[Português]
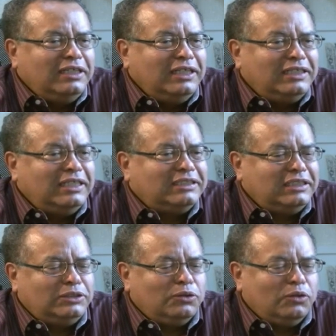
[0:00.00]
É
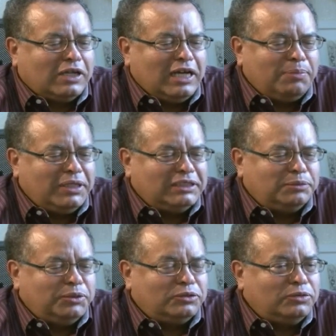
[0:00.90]
interessante colocar para
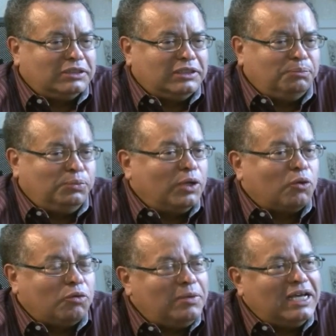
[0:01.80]
essas pessoas que, por
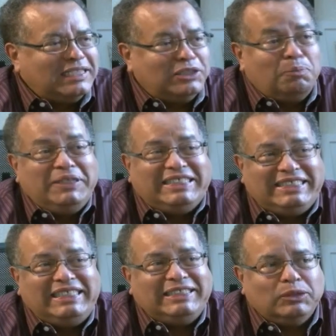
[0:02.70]
alguma razão,
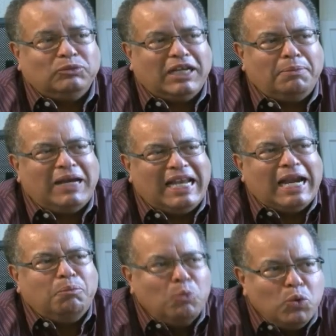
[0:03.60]
precisam
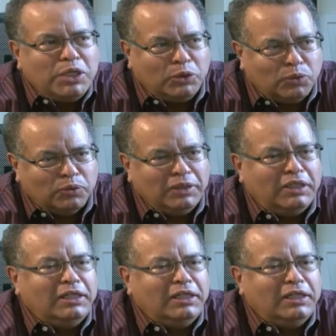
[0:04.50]
trabalhar muito